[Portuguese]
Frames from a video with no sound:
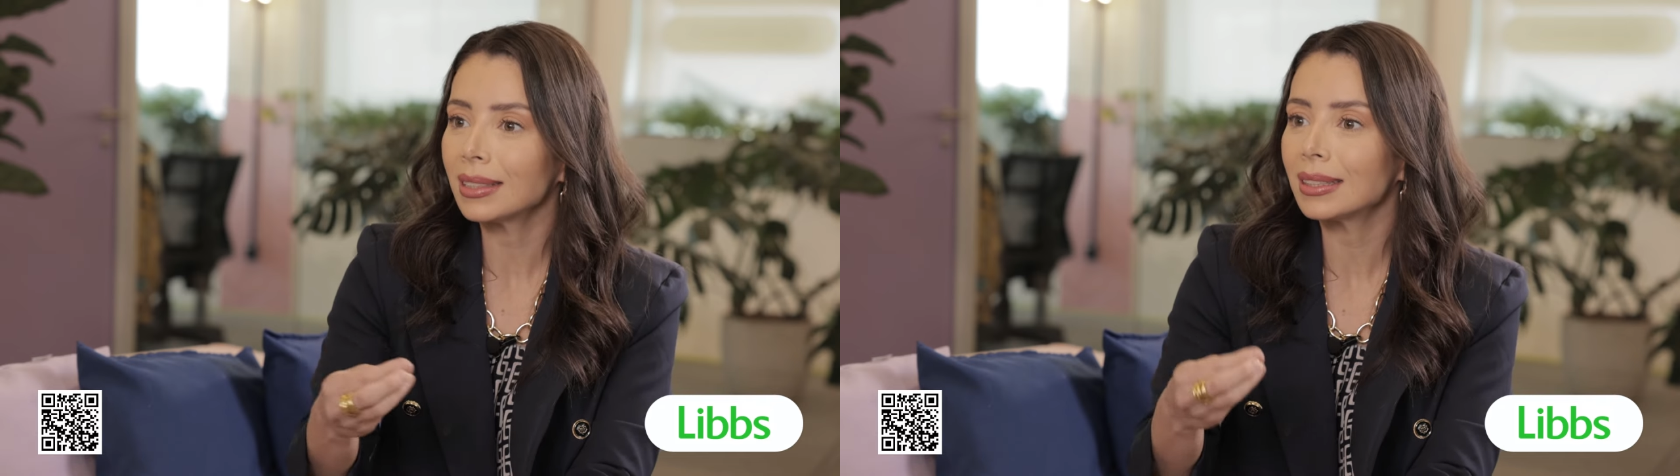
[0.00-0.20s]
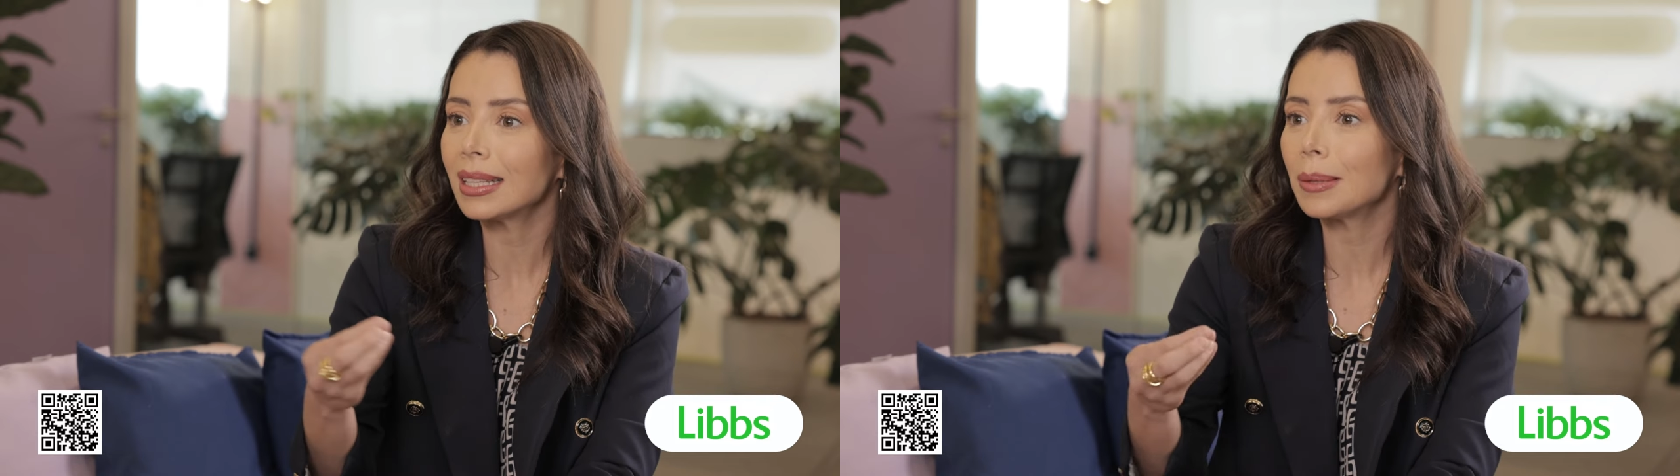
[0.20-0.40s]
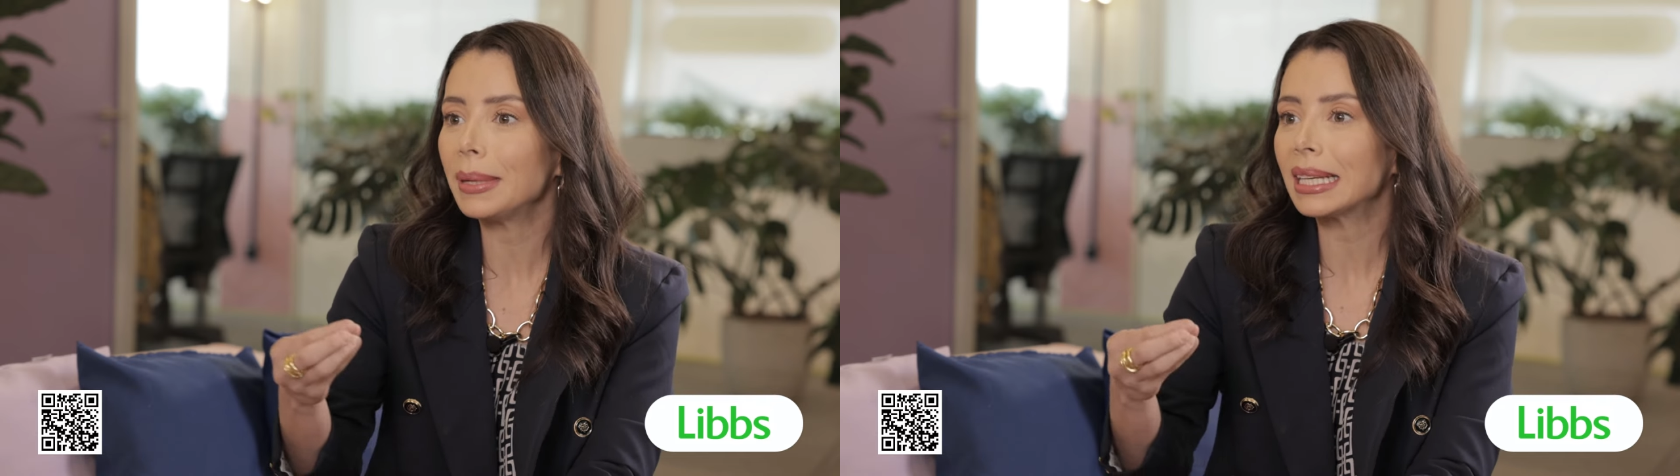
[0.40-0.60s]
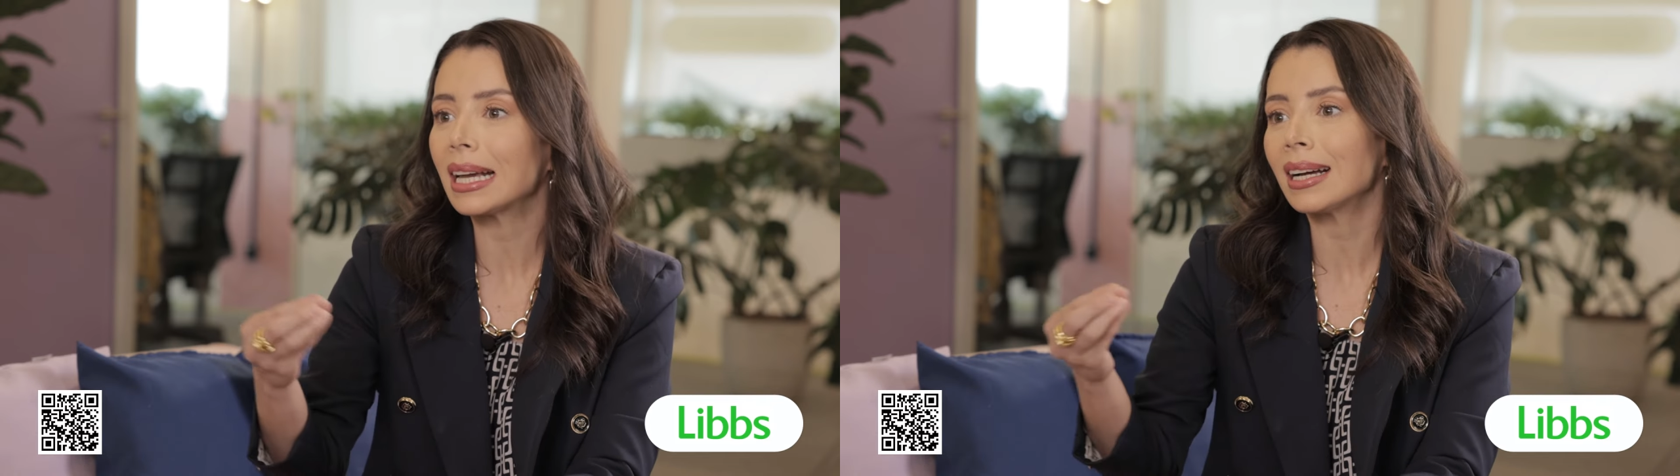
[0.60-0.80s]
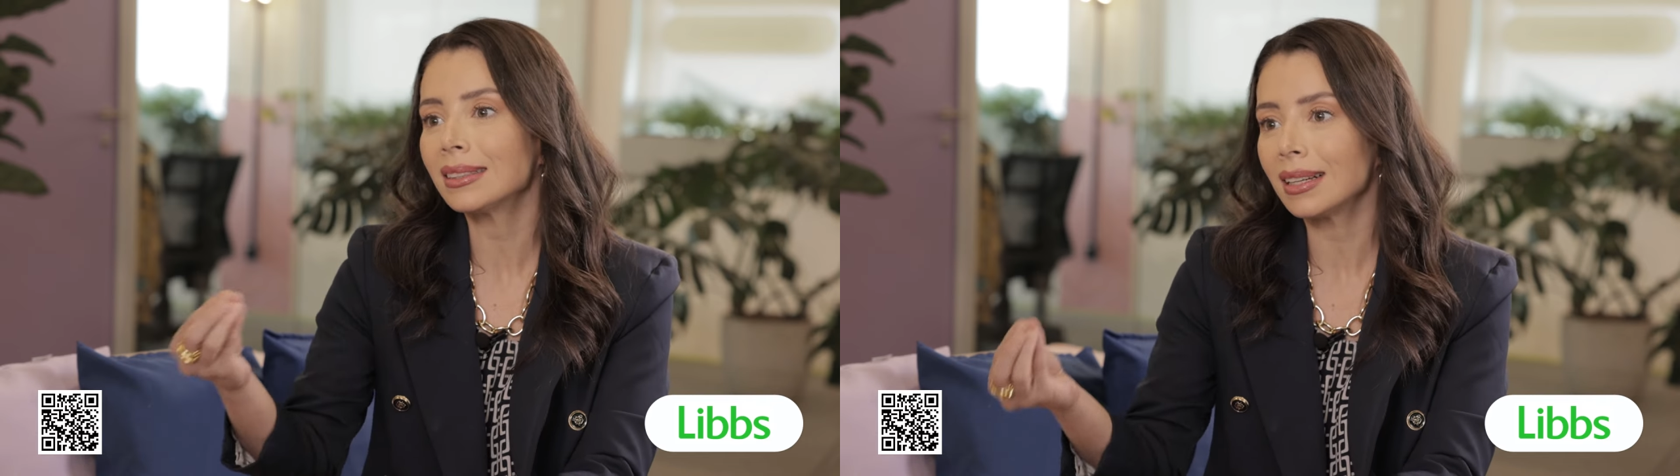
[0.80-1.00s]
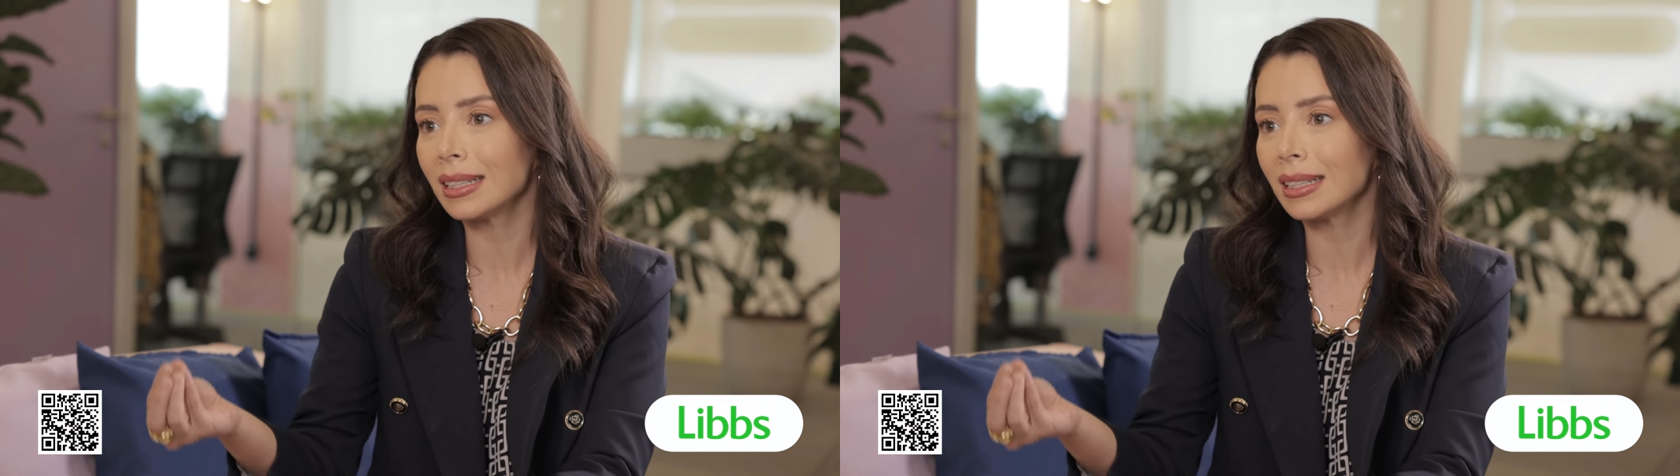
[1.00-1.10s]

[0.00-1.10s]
determinada